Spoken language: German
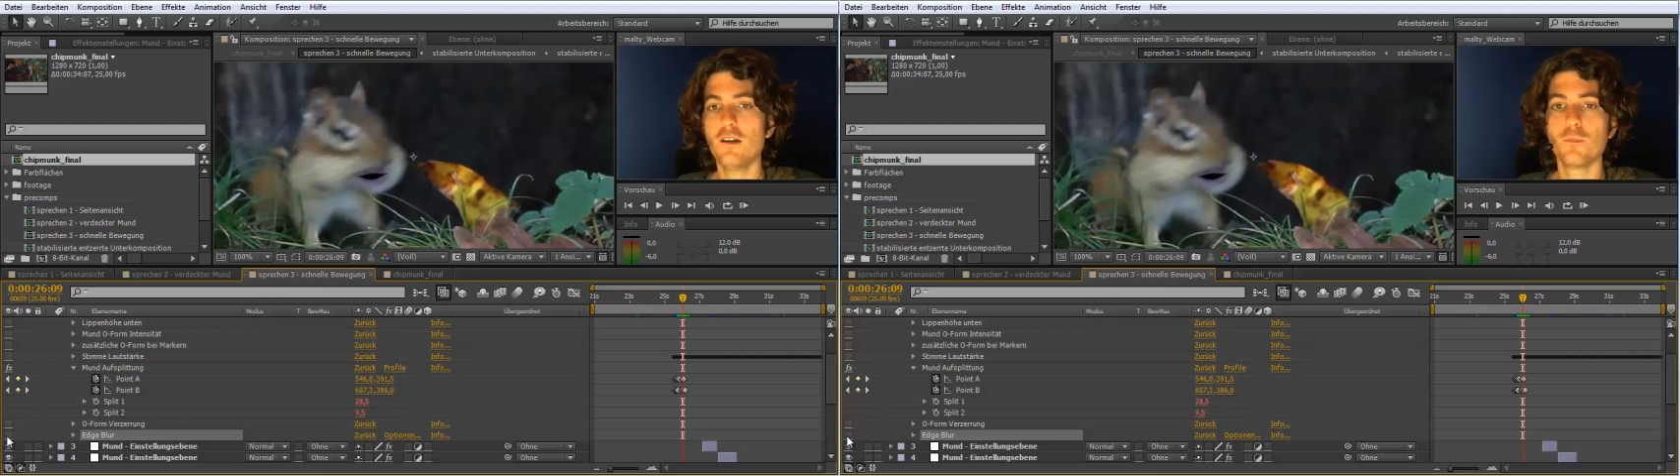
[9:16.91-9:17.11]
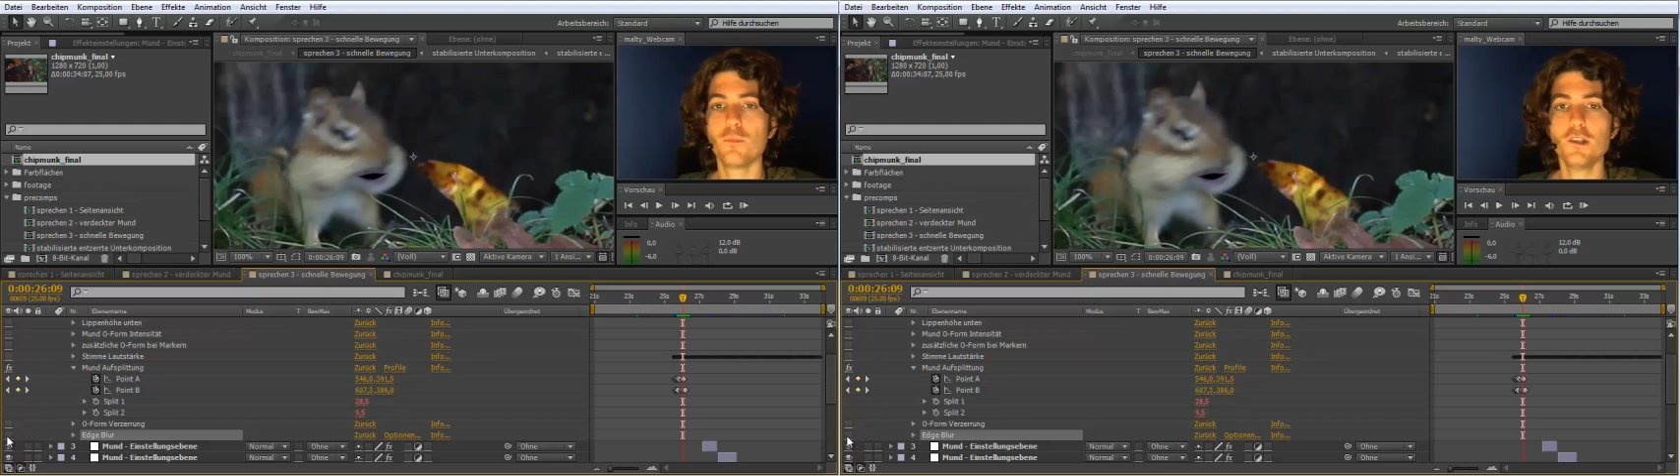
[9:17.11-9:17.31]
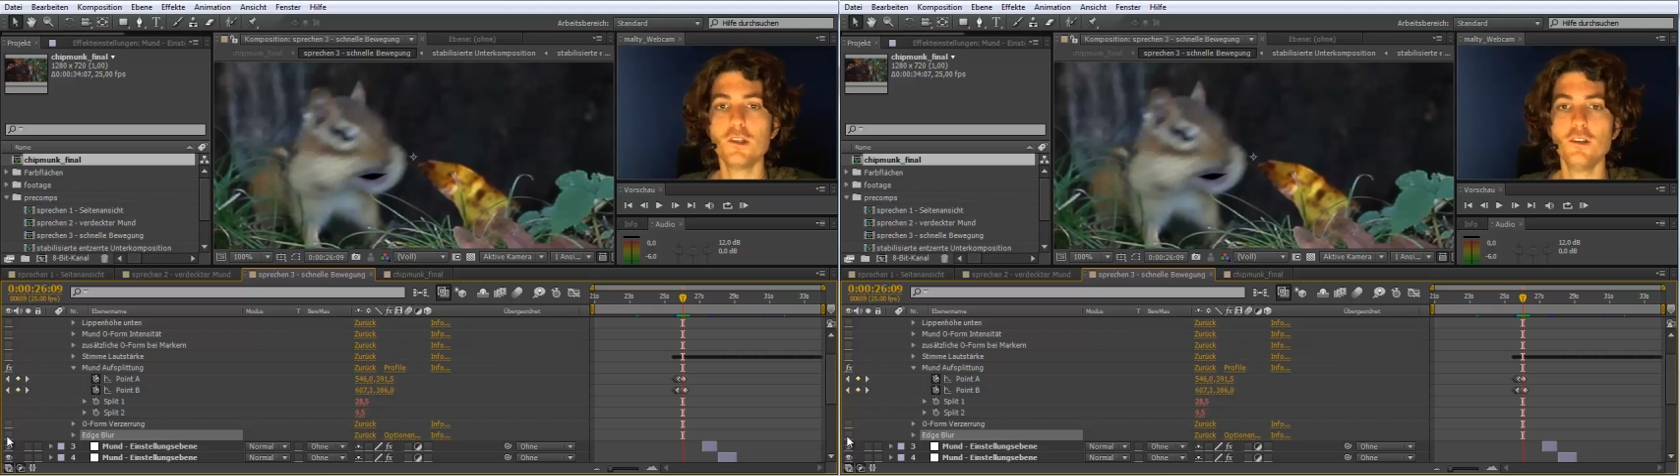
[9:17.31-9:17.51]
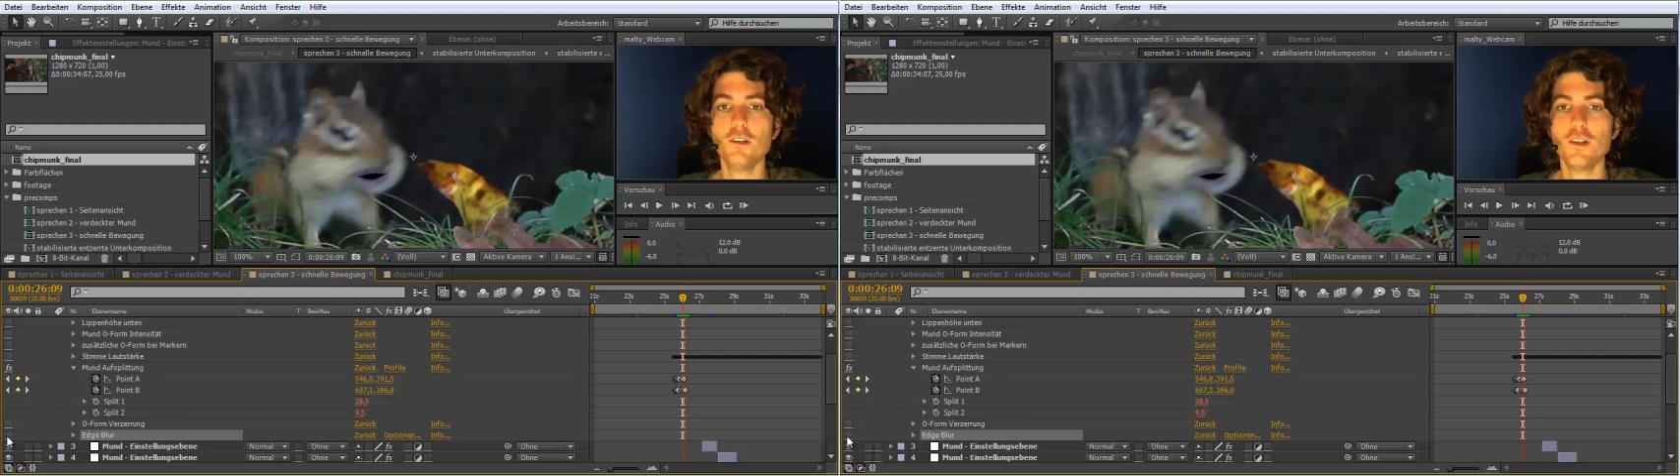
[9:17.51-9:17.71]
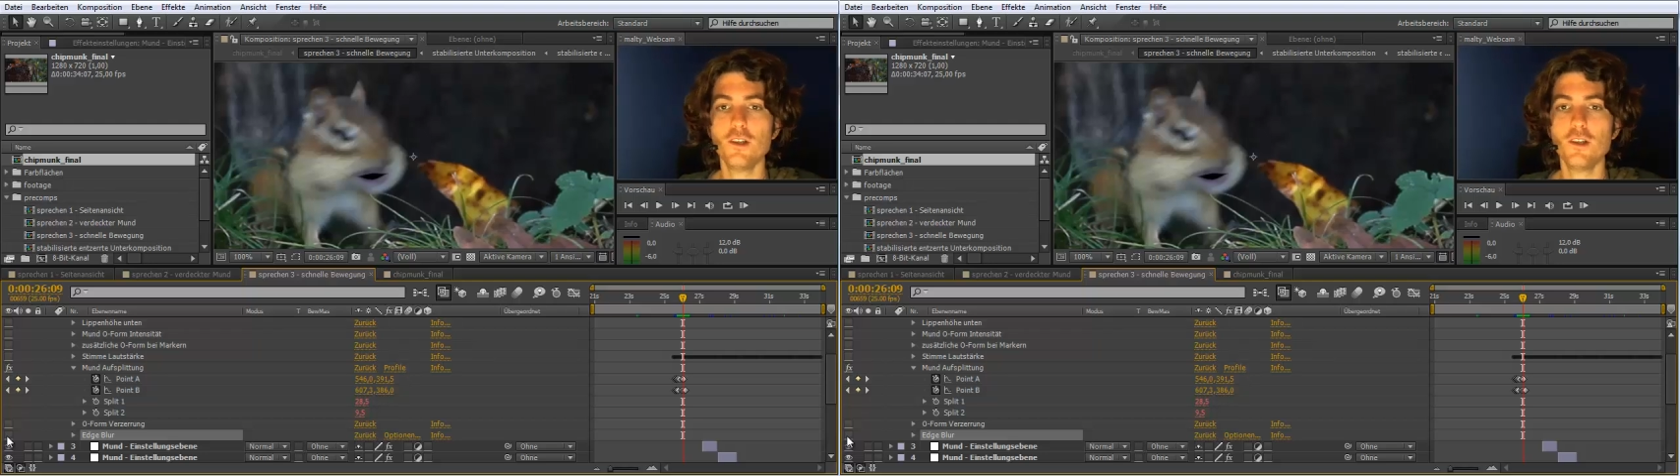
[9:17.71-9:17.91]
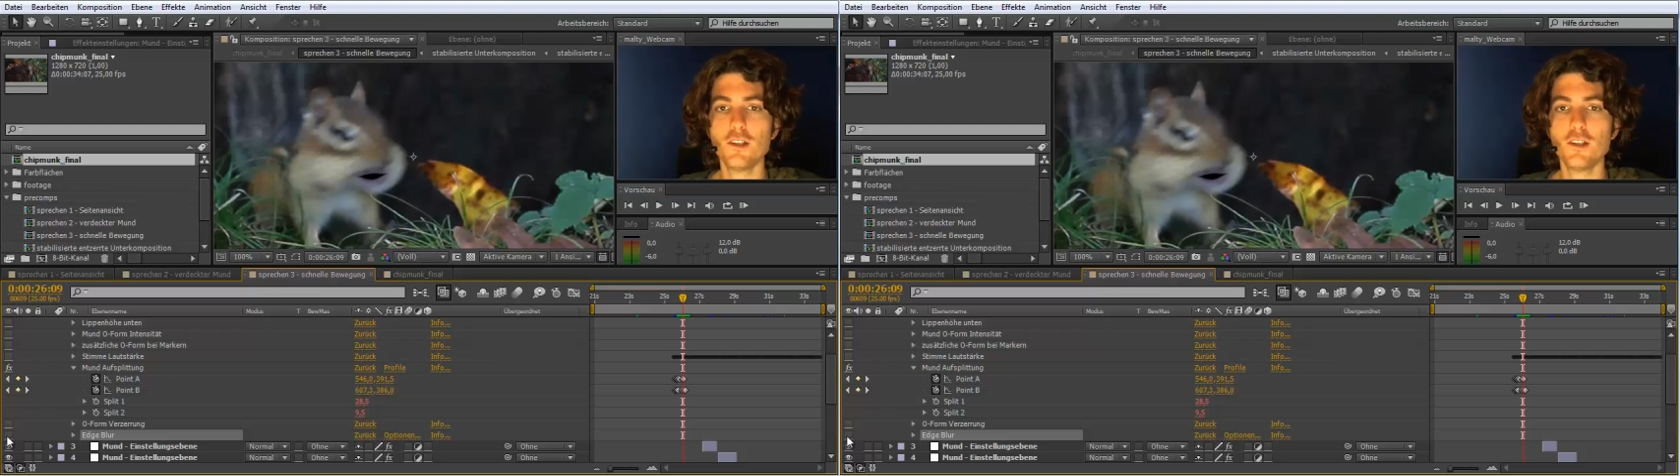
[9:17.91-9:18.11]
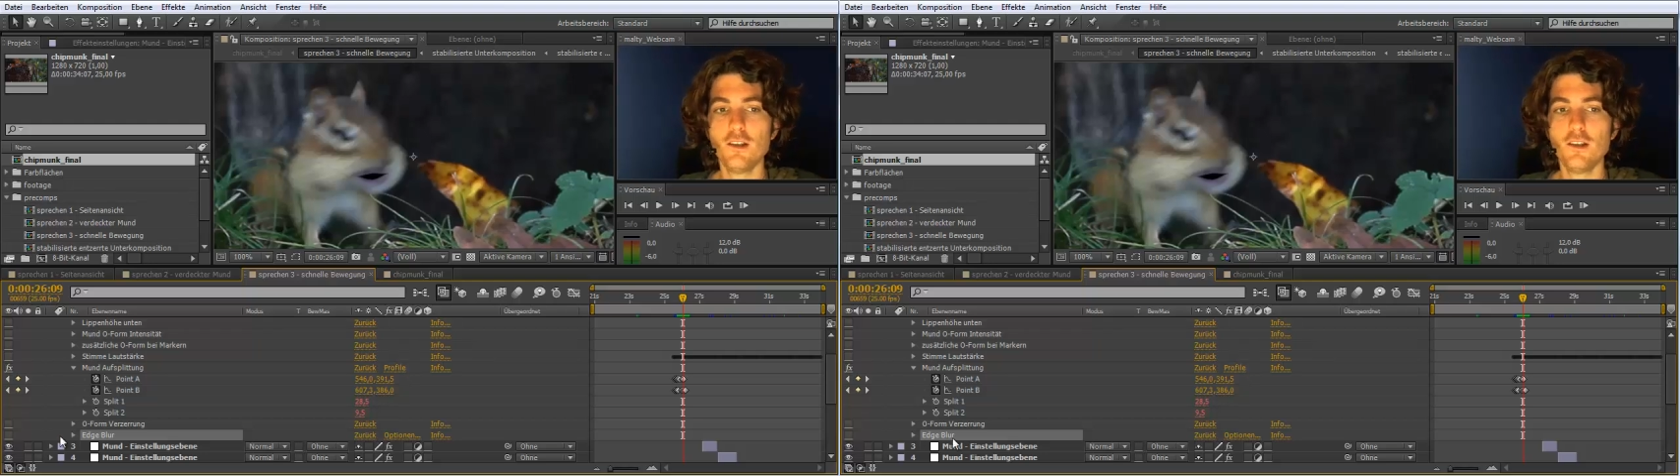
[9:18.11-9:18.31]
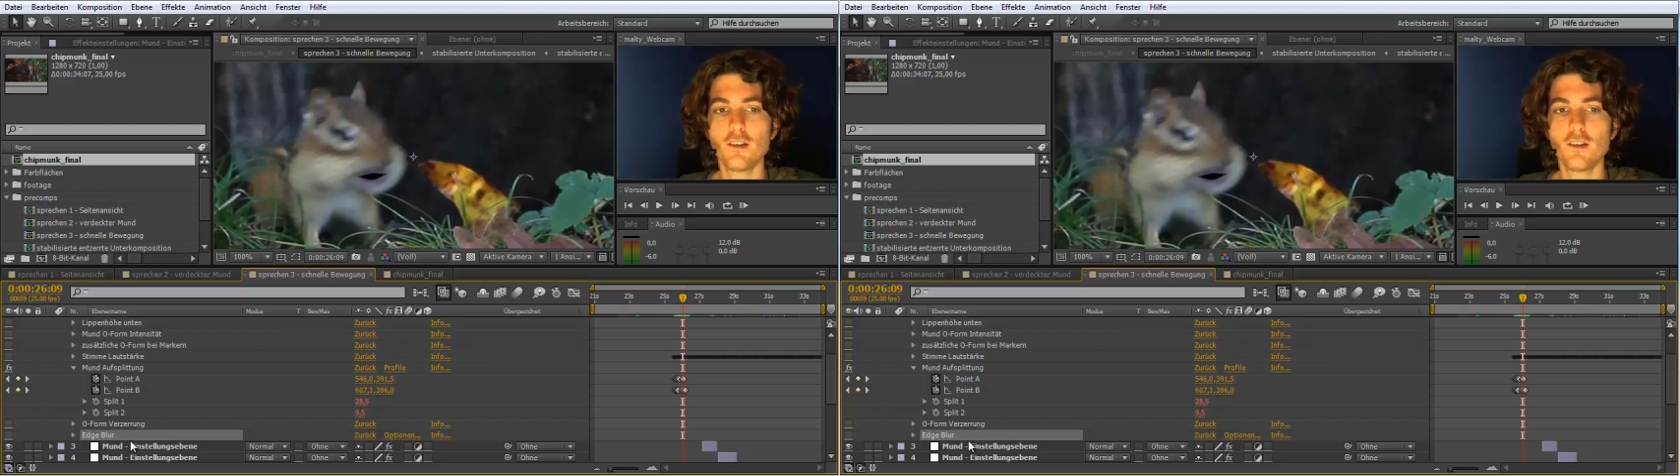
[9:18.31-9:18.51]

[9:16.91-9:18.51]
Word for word: nicht, nicht sonderlich echt.